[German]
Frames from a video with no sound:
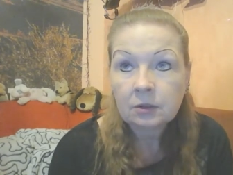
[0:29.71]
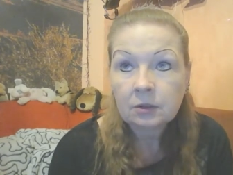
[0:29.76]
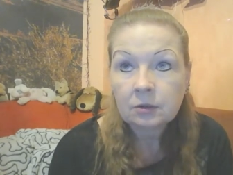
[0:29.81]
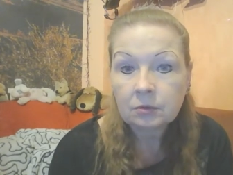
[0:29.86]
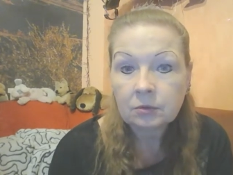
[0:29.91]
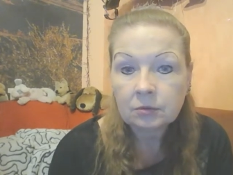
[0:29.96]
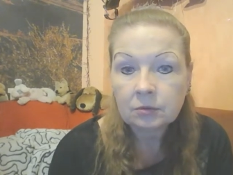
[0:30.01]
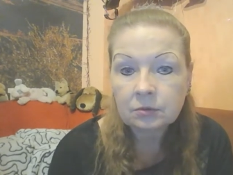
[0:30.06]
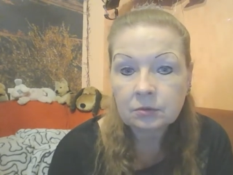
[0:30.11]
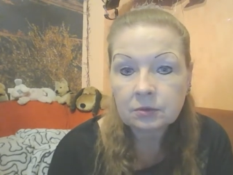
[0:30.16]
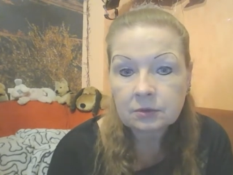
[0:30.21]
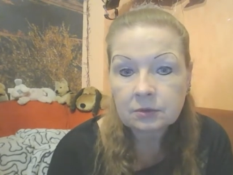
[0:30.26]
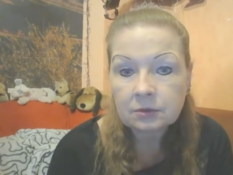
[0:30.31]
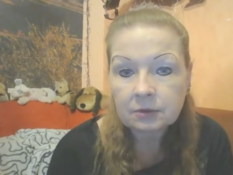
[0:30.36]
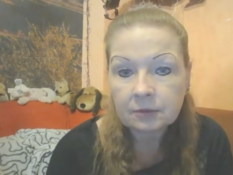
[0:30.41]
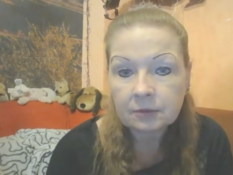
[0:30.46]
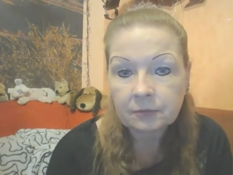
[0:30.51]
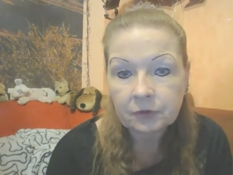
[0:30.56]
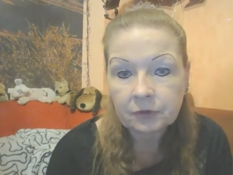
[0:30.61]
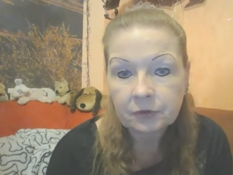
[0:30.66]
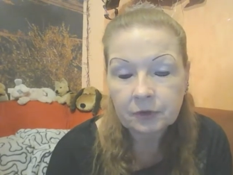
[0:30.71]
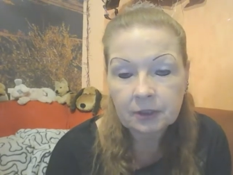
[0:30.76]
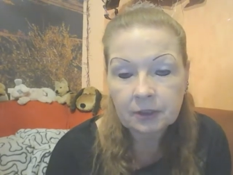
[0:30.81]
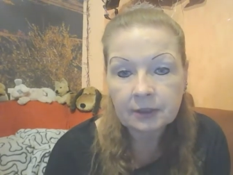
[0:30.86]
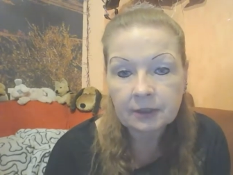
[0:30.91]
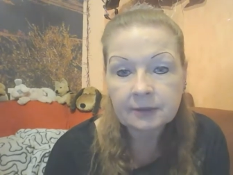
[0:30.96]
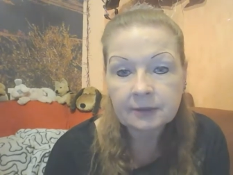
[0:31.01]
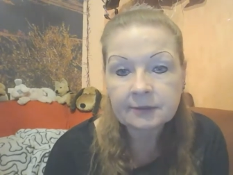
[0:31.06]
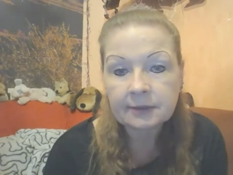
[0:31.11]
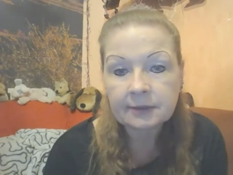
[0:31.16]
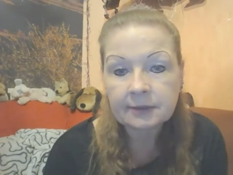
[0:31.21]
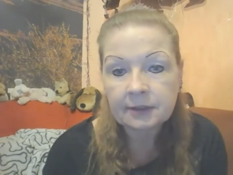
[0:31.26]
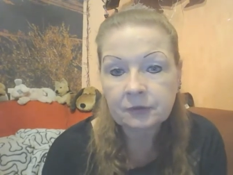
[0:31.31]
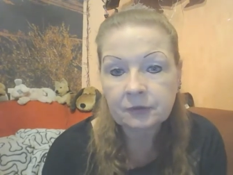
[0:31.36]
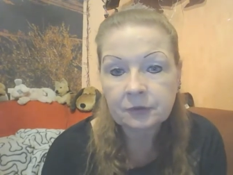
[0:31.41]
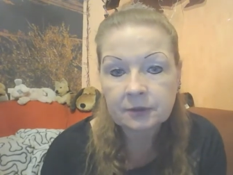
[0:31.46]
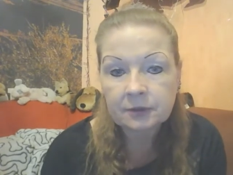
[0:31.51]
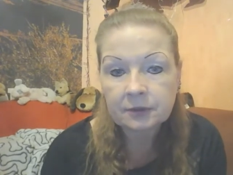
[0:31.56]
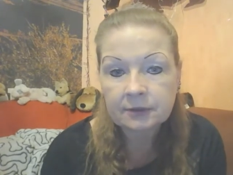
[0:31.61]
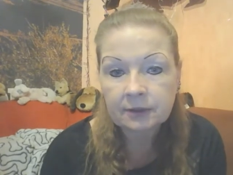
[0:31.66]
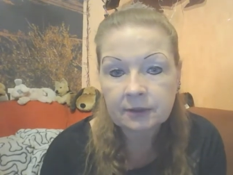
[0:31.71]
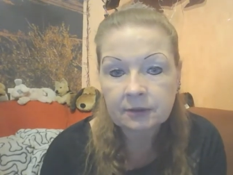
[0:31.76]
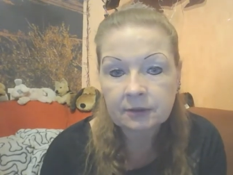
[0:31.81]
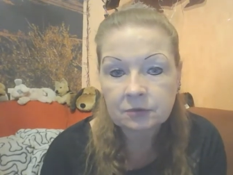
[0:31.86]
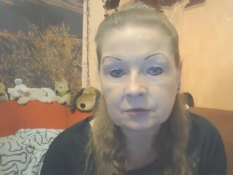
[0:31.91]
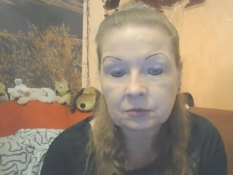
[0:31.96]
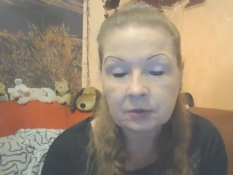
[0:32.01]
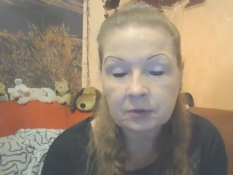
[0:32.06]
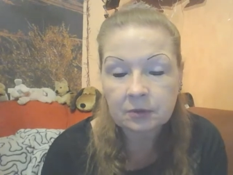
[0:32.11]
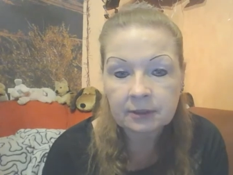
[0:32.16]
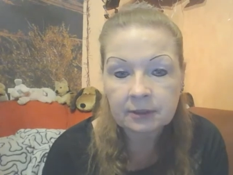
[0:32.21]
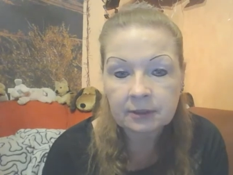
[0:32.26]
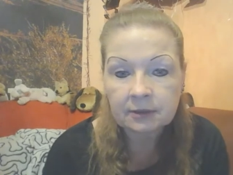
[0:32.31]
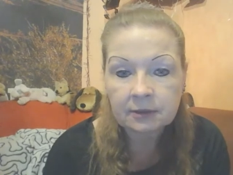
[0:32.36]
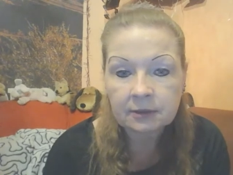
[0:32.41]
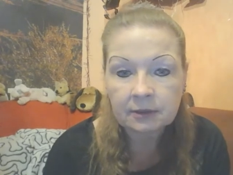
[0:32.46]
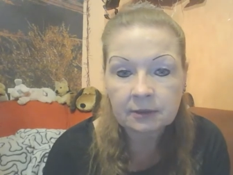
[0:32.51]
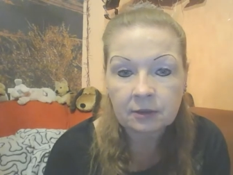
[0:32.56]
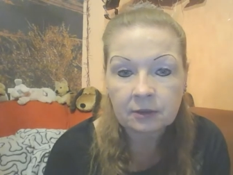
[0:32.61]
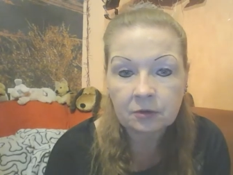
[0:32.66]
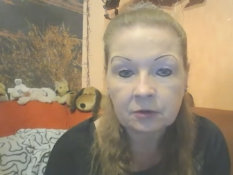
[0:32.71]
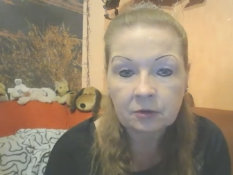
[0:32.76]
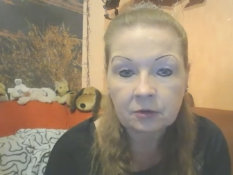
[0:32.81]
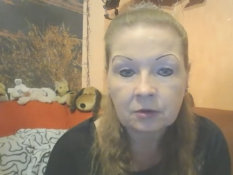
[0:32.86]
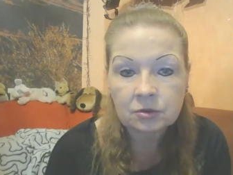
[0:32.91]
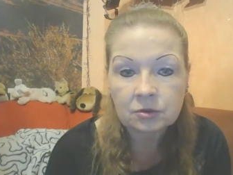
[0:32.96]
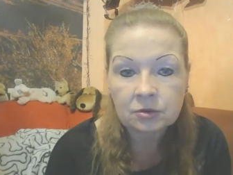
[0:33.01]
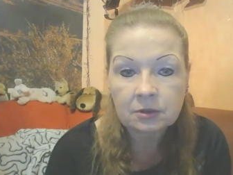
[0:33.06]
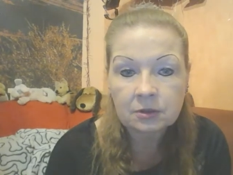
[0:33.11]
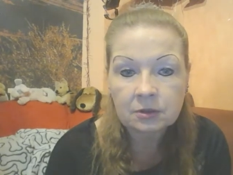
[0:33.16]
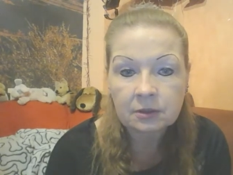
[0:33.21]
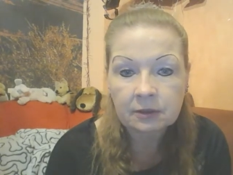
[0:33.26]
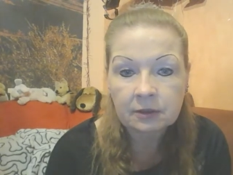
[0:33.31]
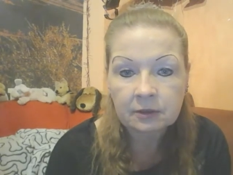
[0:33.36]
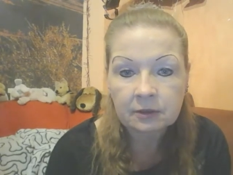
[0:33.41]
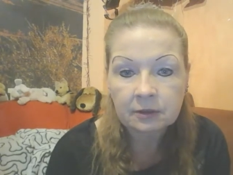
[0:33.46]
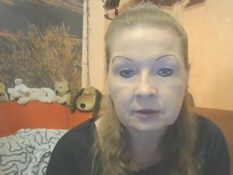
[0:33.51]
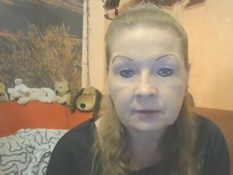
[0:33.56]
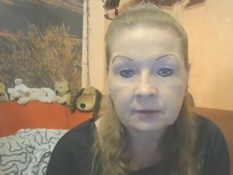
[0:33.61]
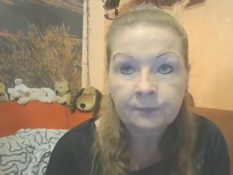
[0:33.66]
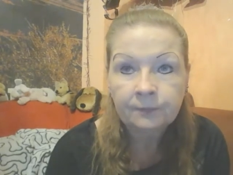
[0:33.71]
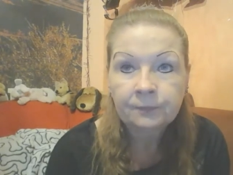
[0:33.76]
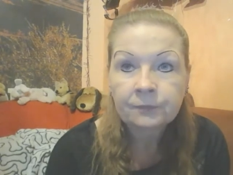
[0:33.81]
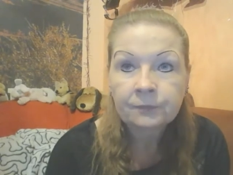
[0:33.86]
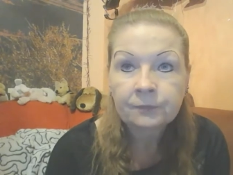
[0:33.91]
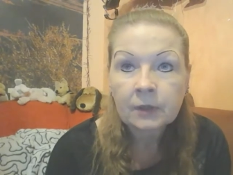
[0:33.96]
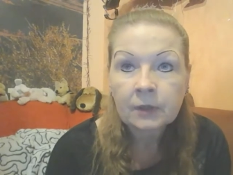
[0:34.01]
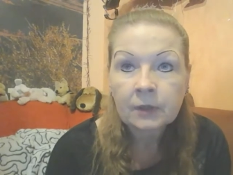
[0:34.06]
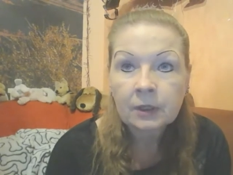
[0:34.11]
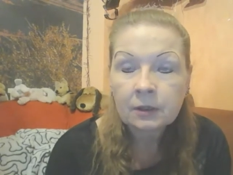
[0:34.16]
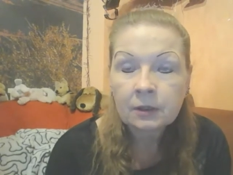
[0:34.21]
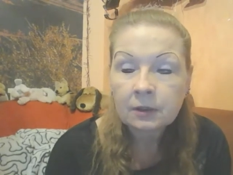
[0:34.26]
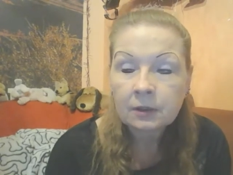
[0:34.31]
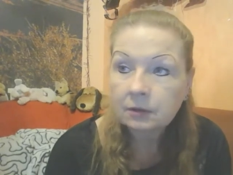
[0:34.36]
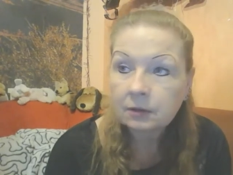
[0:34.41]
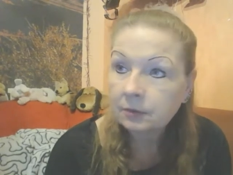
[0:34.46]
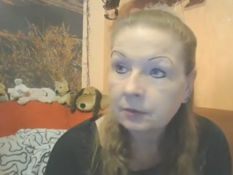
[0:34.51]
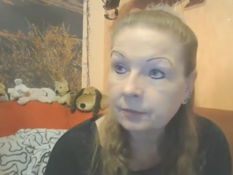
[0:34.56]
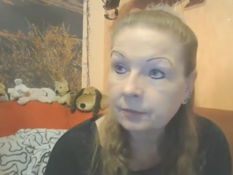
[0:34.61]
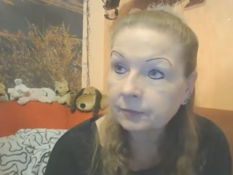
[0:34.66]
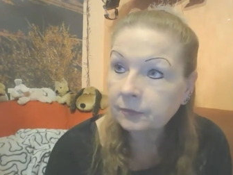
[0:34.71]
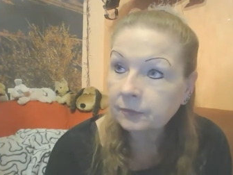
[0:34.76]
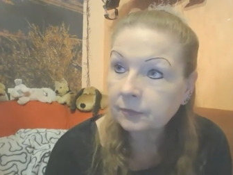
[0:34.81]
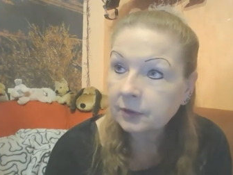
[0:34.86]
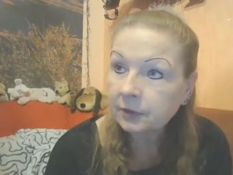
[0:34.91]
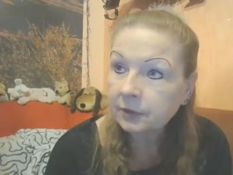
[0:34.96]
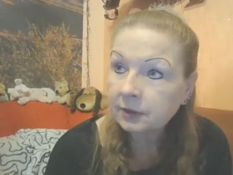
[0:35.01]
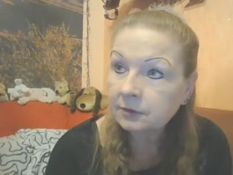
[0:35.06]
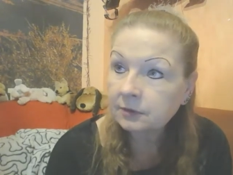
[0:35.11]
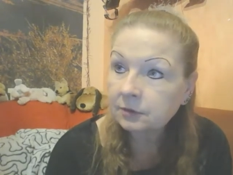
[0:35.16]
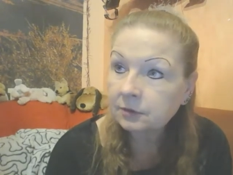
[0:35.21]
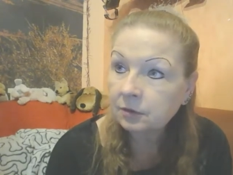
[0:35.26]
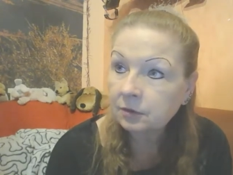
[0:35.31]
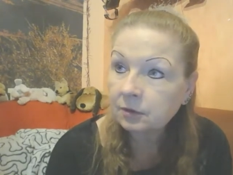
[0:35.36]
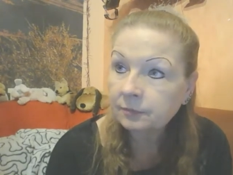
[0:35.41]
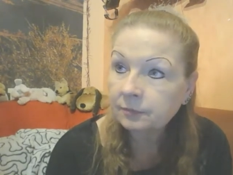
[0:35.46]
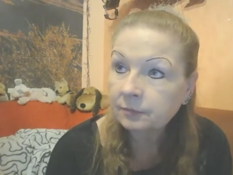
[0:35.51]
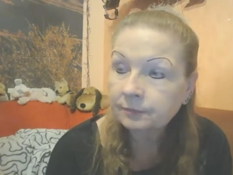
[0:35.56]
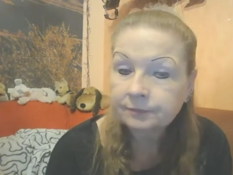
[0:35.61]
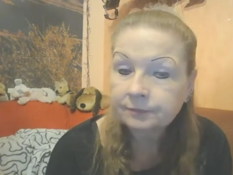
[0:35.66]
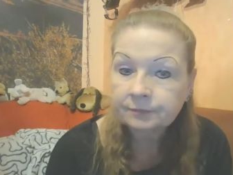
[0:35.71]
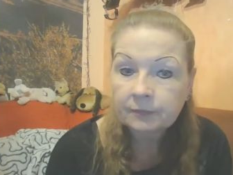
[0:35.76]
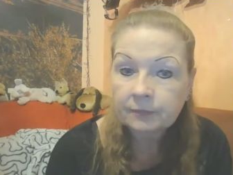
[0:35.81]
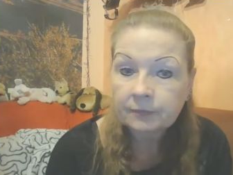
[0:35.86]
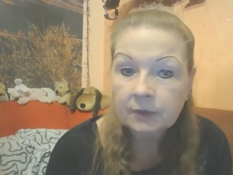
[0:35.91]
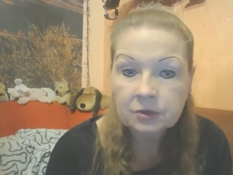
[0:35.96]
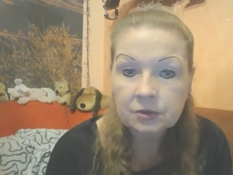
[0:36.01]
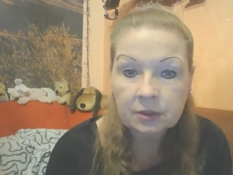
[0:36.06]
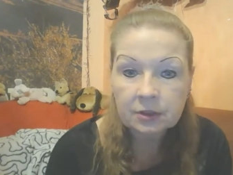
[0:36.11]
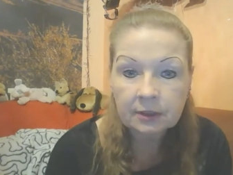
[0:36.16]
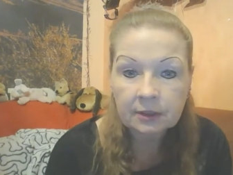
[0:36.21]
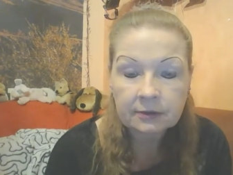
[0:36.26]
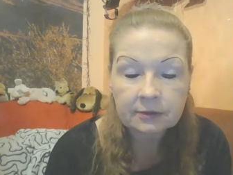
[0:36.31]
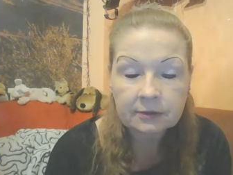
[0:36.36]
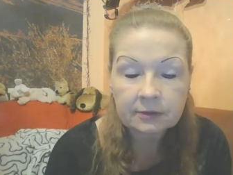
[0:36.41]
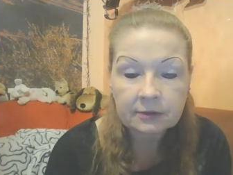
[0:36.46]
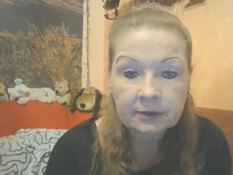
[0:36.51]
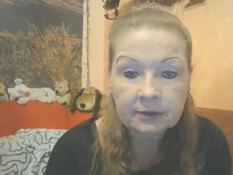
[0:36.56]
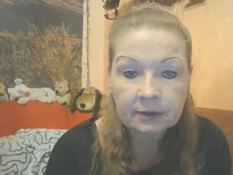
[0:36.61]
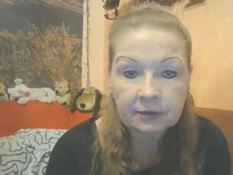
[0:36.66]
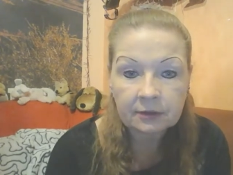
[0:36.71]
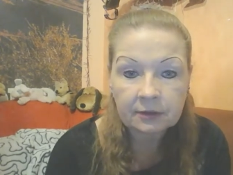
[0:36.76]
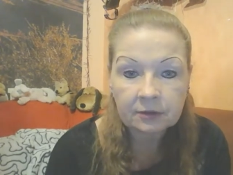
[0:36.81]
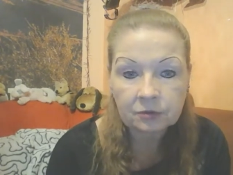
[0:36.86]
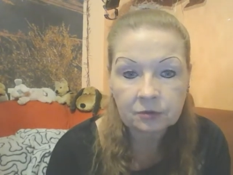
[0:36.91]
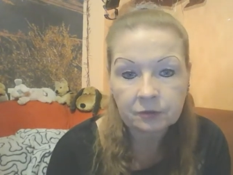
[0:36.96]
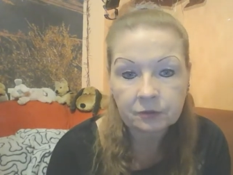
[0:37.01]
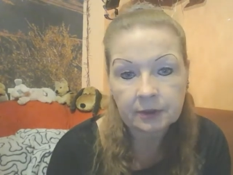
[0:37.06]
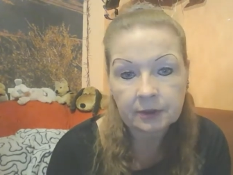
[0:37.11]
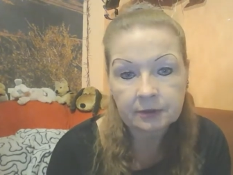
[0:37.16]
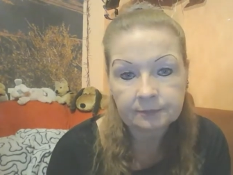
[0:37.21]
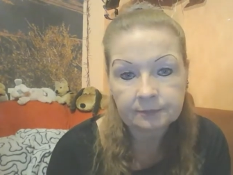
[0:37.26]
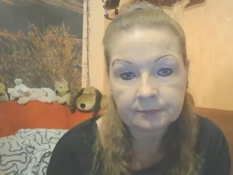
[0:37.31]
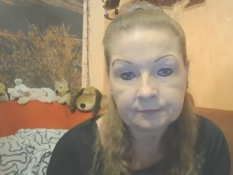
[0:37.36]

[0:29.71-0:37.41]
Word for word: Und ähm, von der Rasse her würde ich sagen, so Cane Terrier, Yorkshire Terrier, ähm, wie heißt sie noch? Jack Russell Terrier, sowas.